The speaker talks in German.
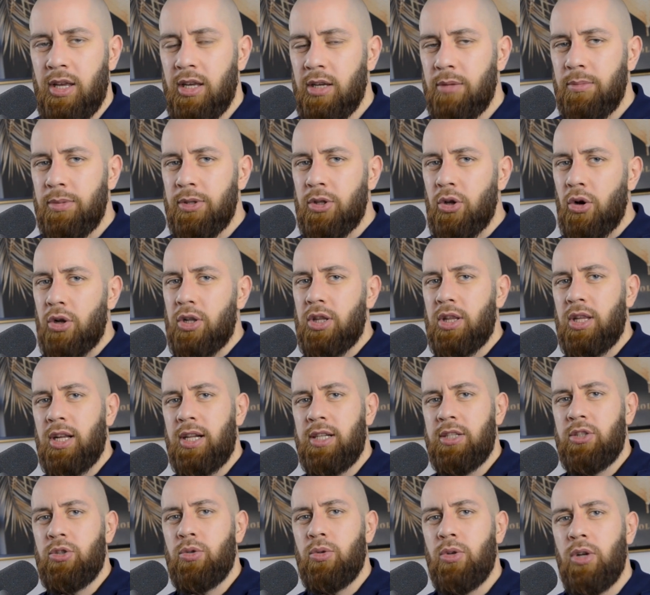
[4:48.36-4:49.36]
Bedeutet
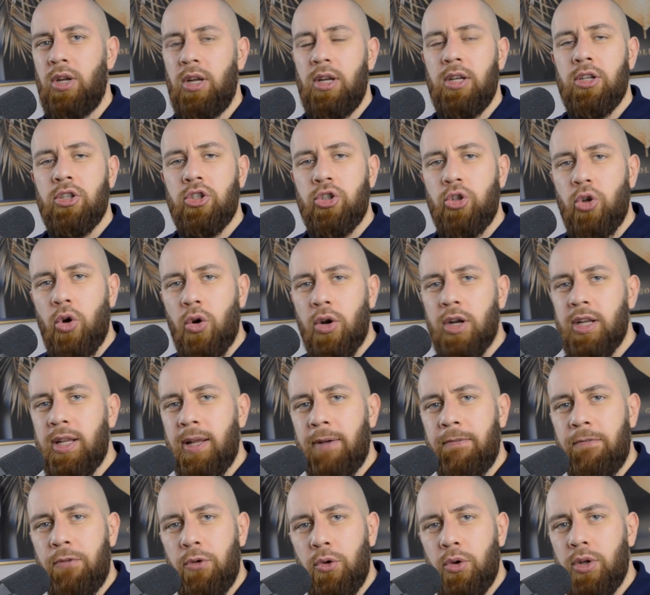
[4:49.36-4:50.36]
also, sorge
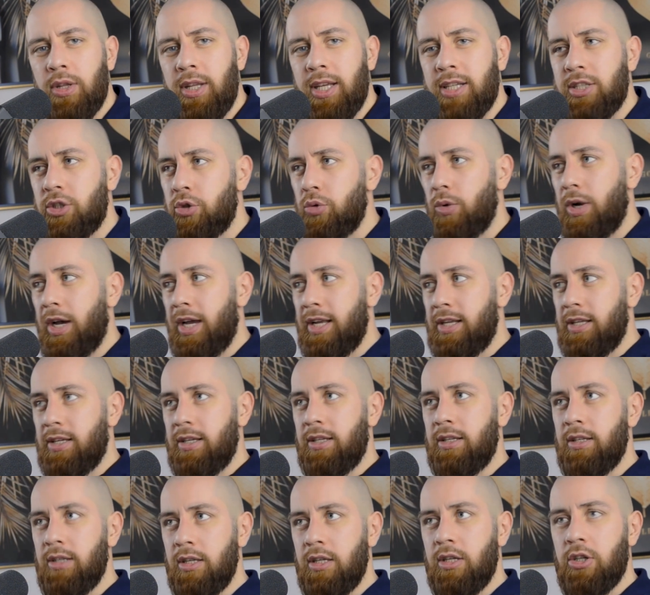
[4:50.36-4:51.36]
dafür, dass du eine
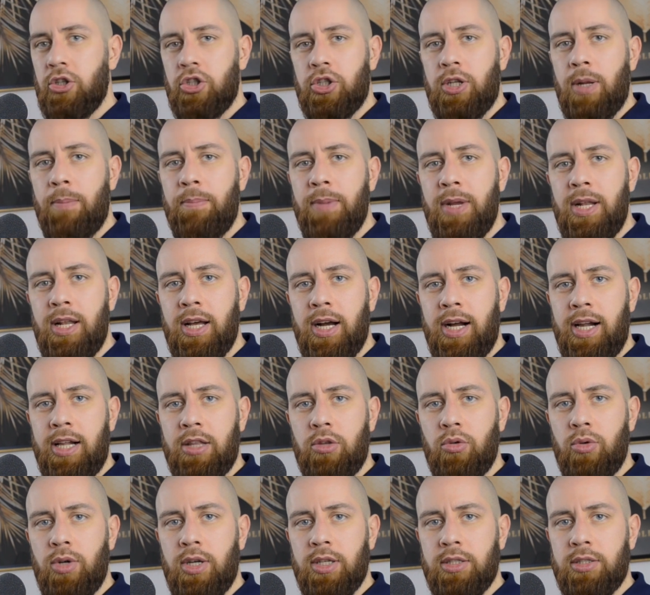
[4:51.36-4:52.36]
stabile
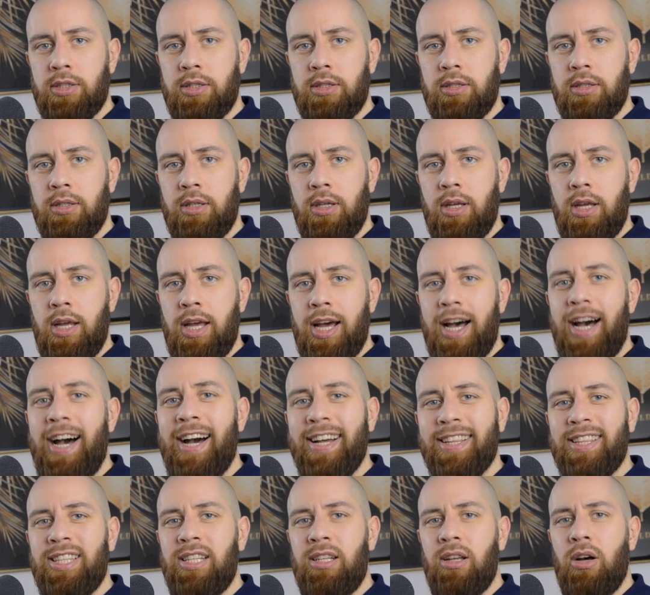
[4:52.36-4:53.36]
Haltung hast.
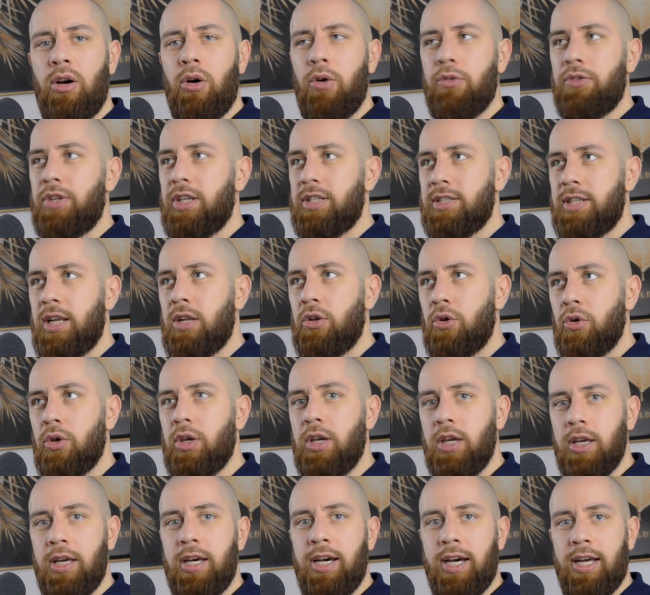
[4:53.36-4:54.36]
Achte darauf, dass dein
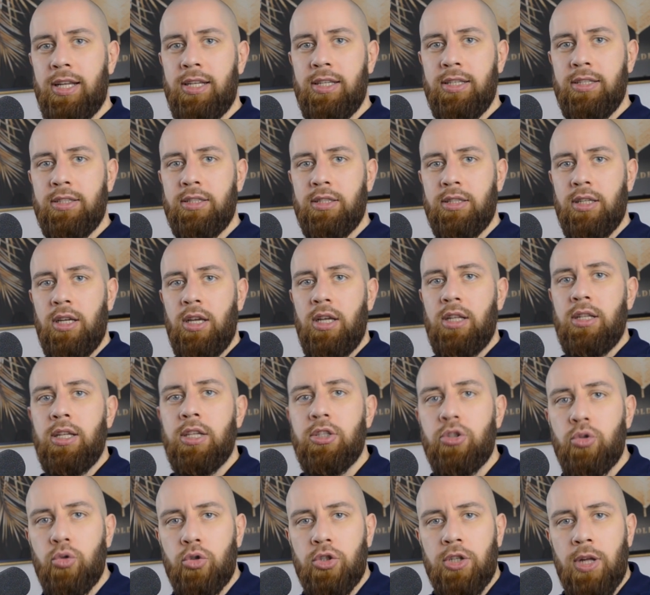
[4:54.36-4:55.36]
Rücken gerade ist,
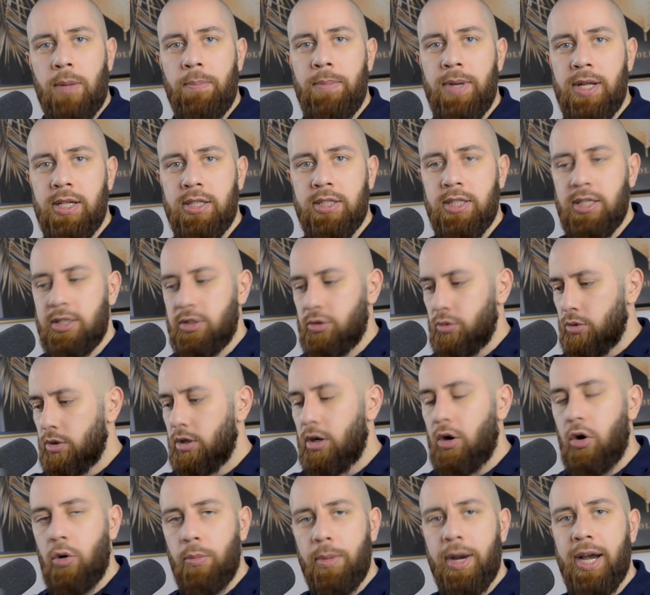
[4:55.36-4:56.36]
dass du stabil sitzt und
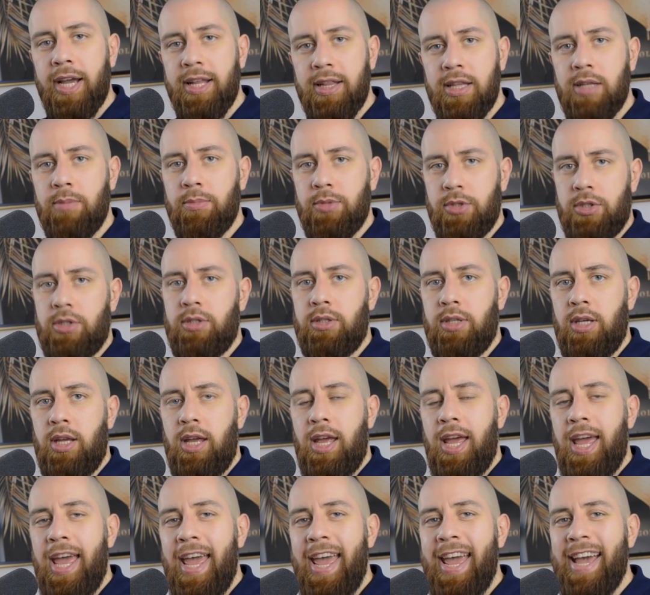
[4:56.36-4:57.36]
Raum einnimmst.
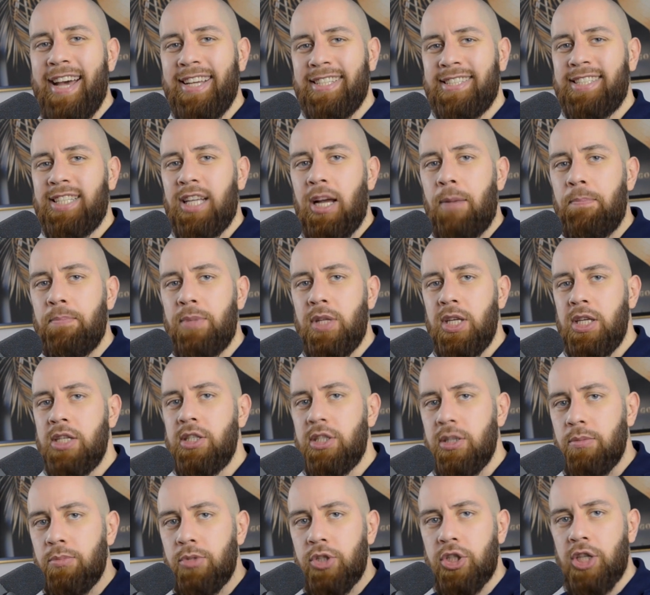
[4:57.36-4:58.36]
Erst ab
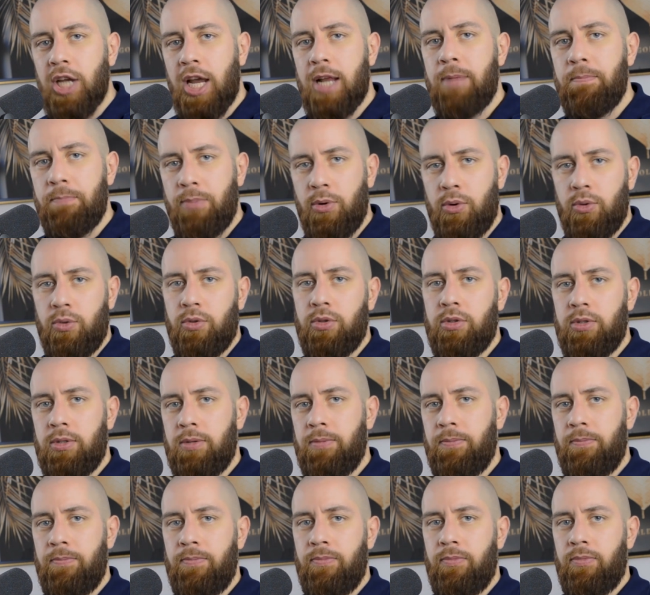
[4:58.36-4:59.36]
diesem Zeitpunkt
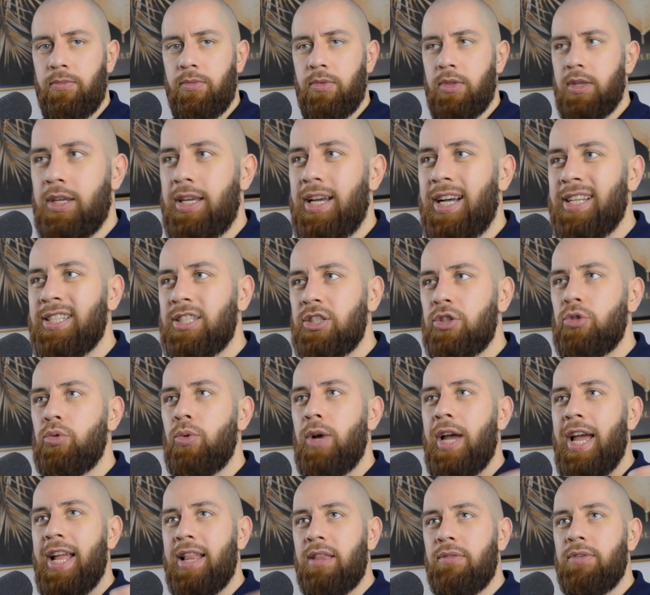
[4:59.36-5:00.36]
kannst du
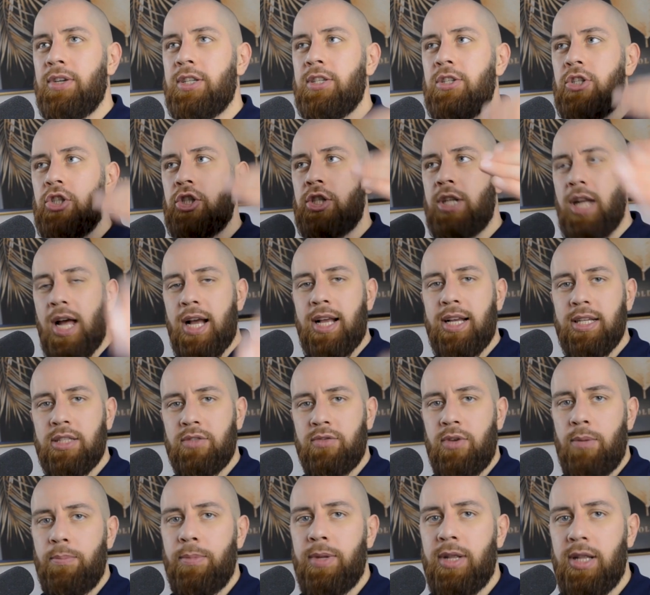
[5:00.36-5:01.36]
etwas Starkes
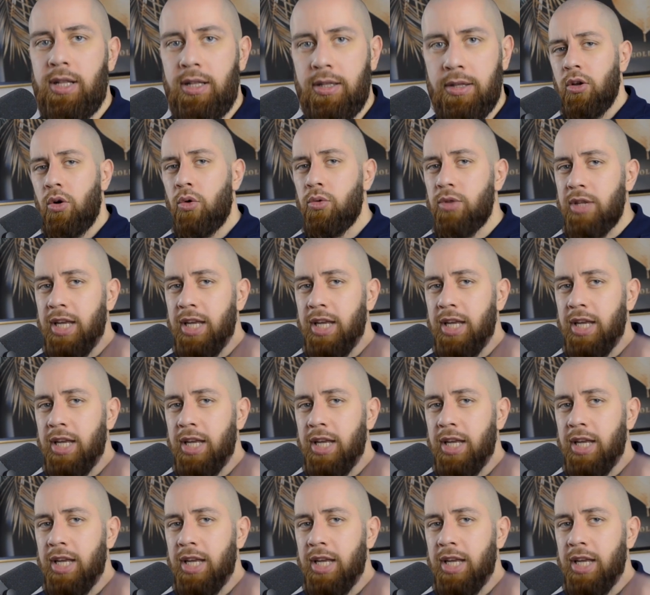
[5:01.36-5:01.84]
vermitteln. Und